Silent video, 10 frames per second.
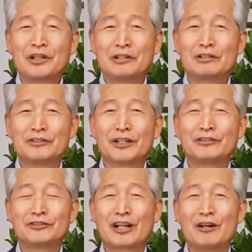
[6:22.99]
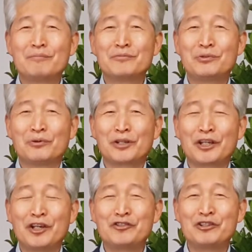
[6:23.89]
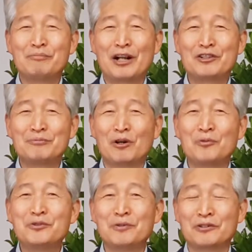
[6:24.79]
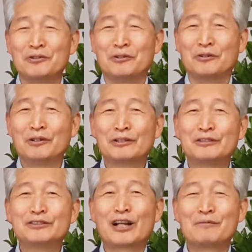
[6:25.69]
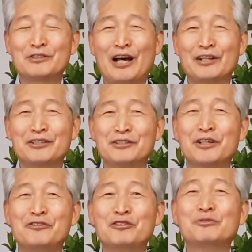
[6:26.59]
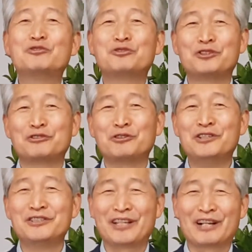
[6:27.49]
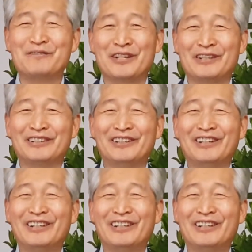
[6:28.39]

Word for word: 그런데 그 사람 속에 예수님 말씀이 없으면요그 사람은 사실은 예수님을 죽이고 있는 사람이에요.